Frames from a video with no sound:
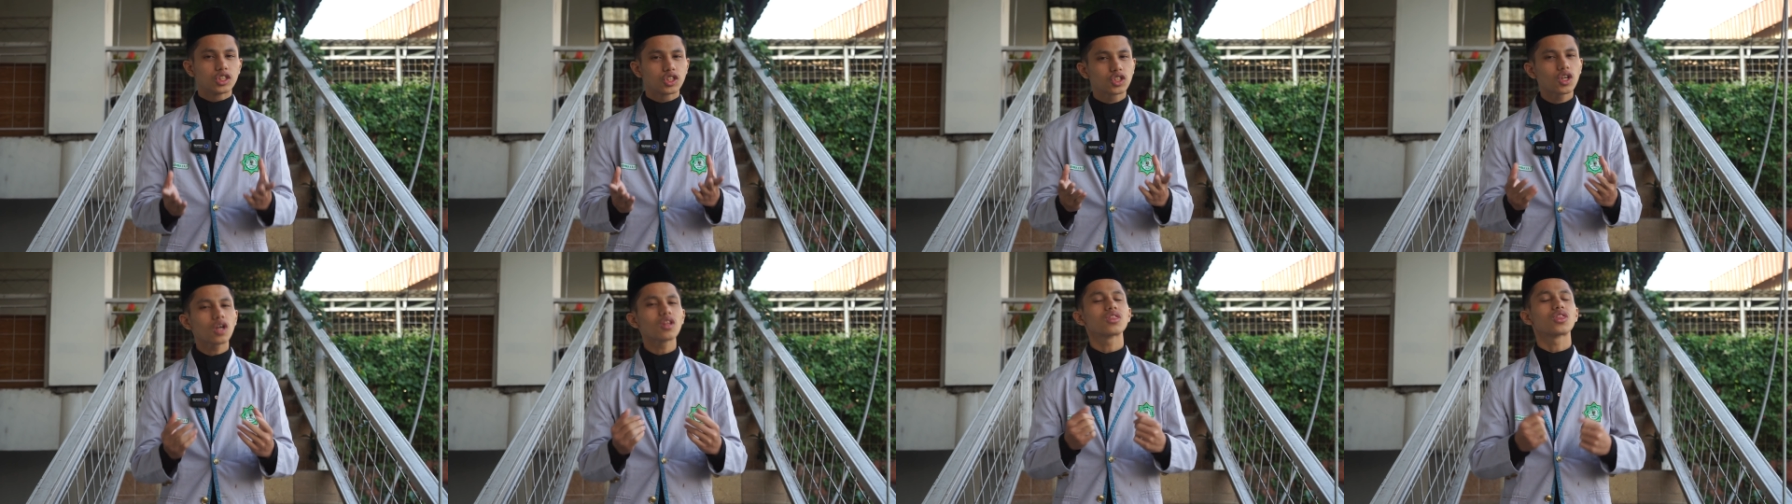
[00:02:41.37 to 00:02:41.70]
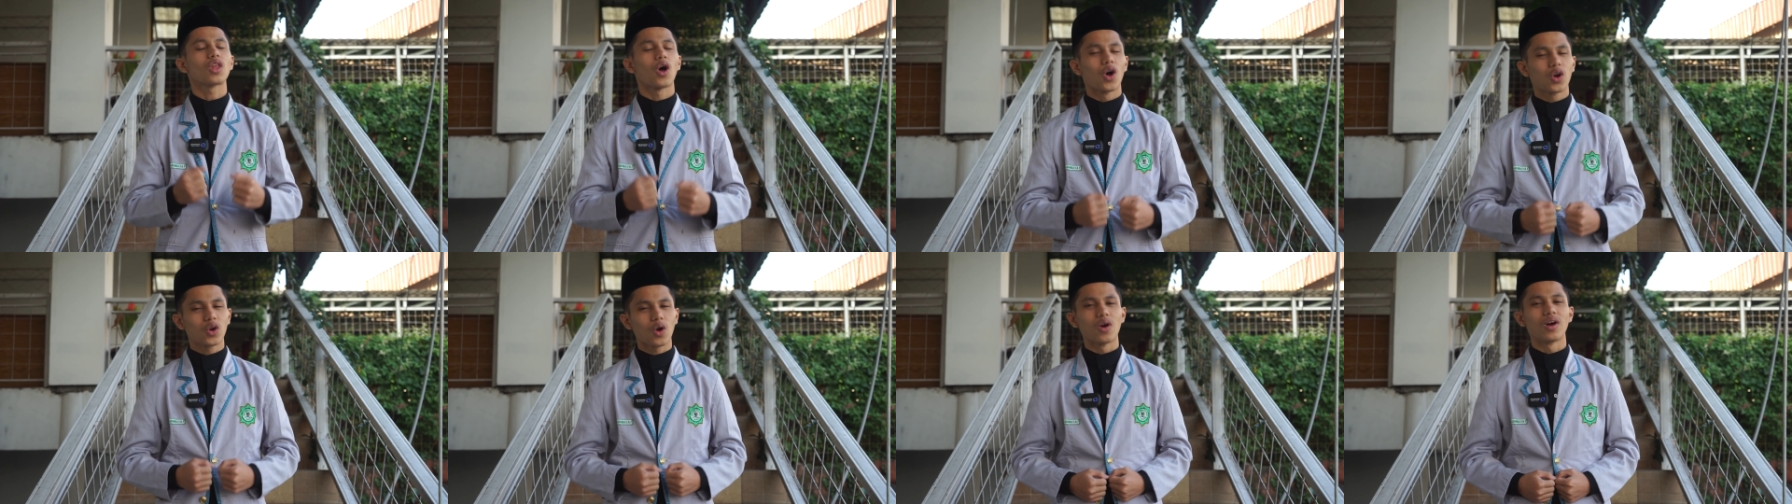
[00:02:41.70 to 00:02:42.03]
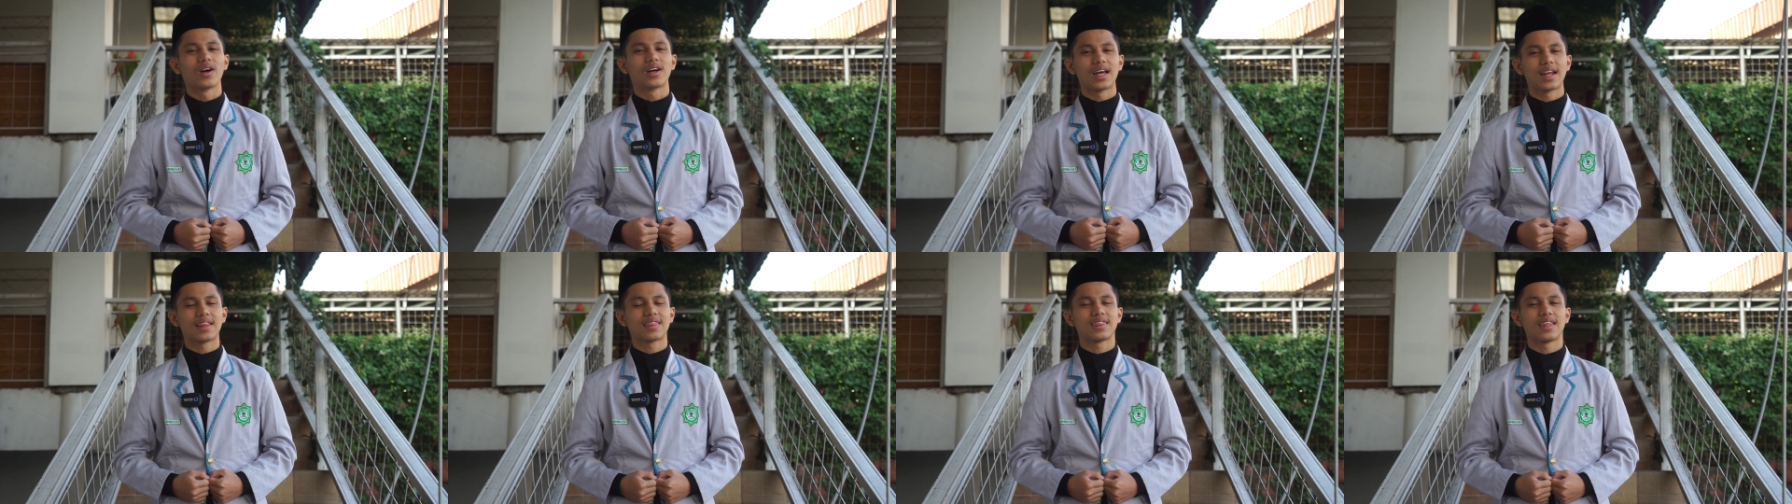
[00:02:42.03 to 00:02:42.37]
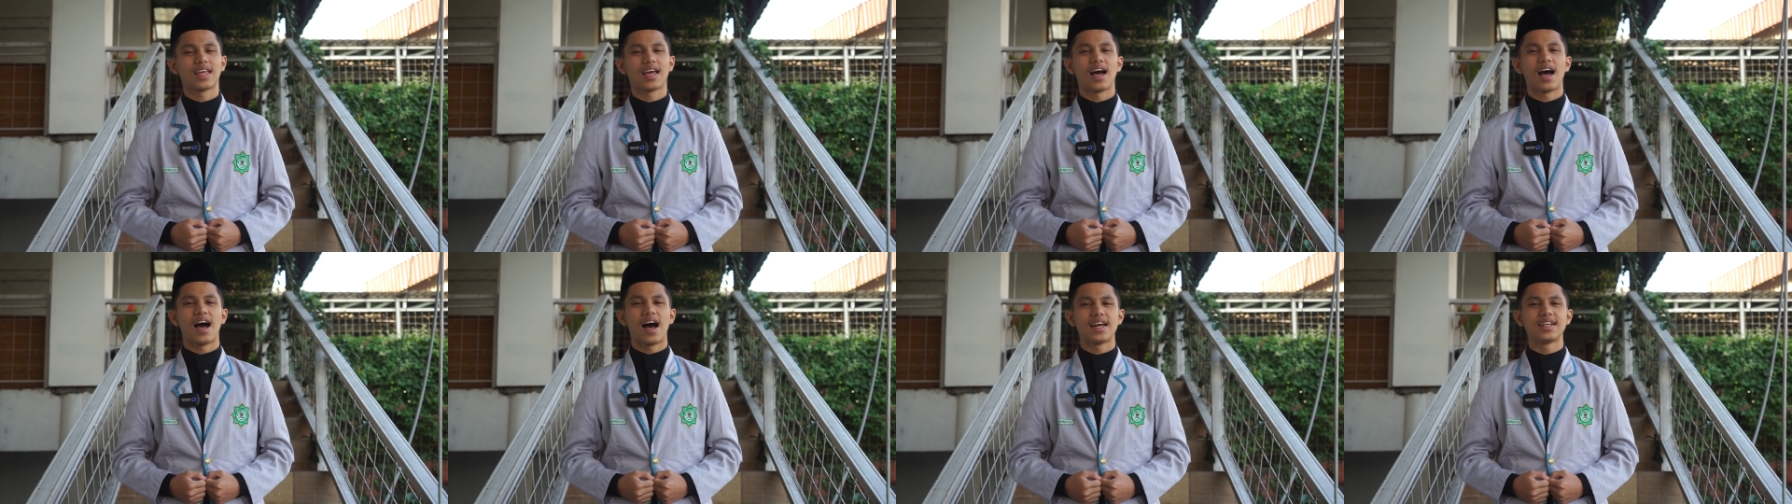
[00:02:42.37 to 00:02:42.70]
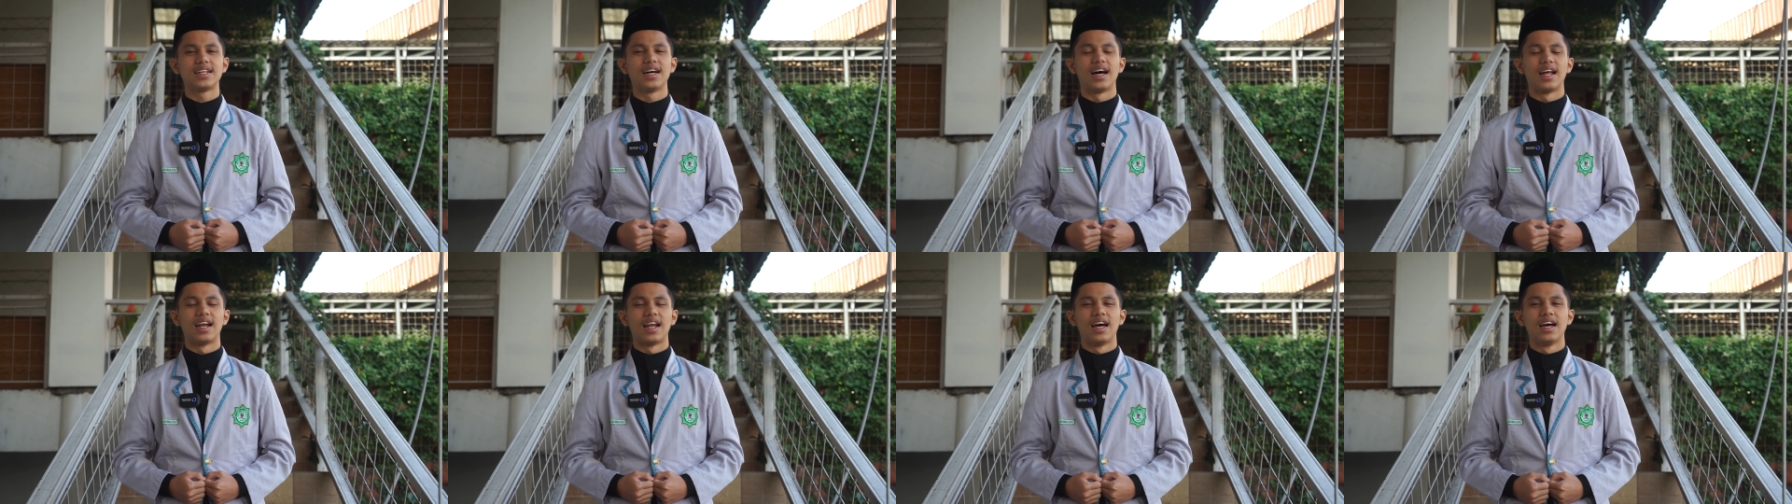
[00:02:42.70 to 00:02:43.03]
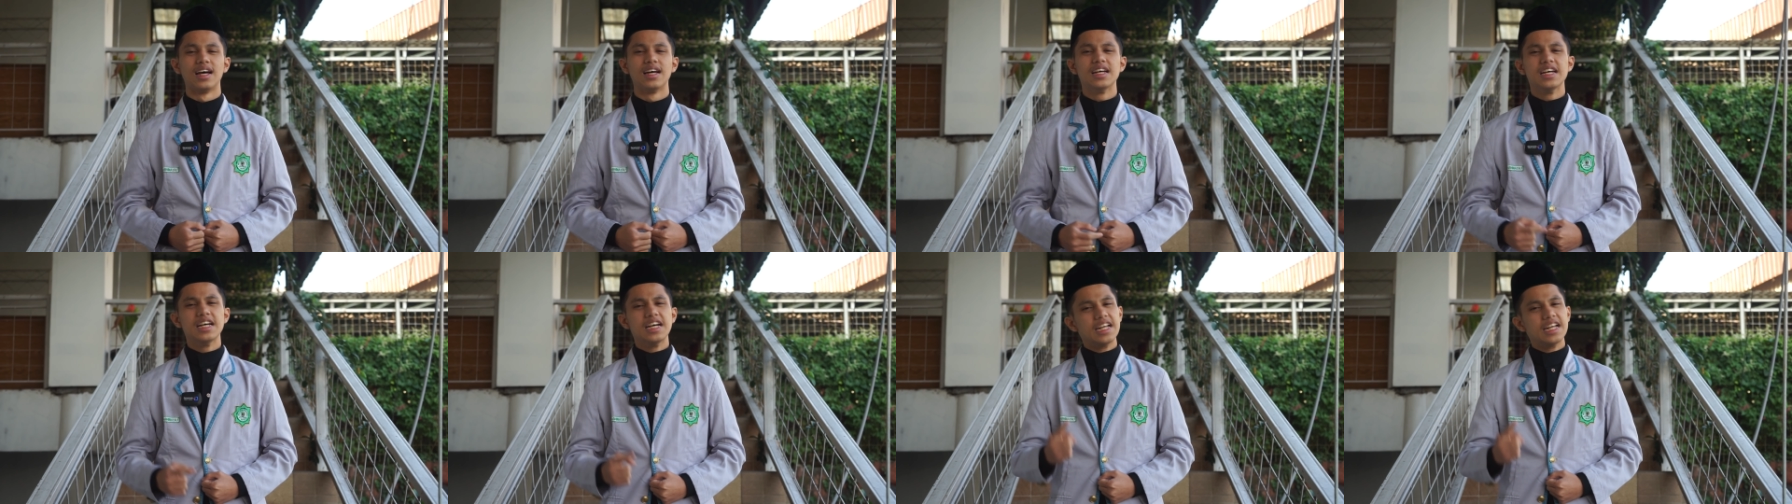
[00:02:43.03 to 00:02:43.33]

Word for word: Contoh konkretnya adalah